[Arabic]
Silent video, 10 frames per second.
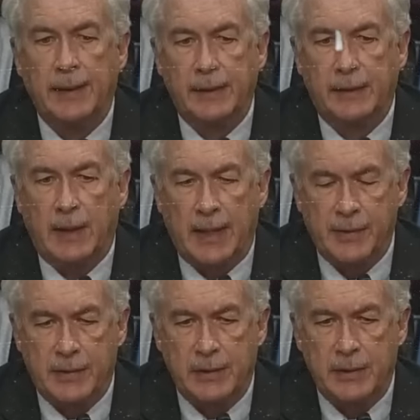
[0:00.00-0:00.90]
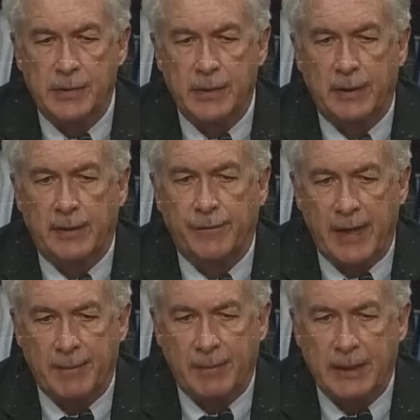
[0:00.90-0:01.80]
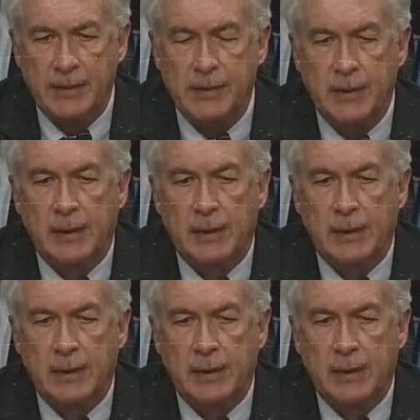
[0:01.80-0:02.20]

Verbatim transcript: I think they're hostages and their families.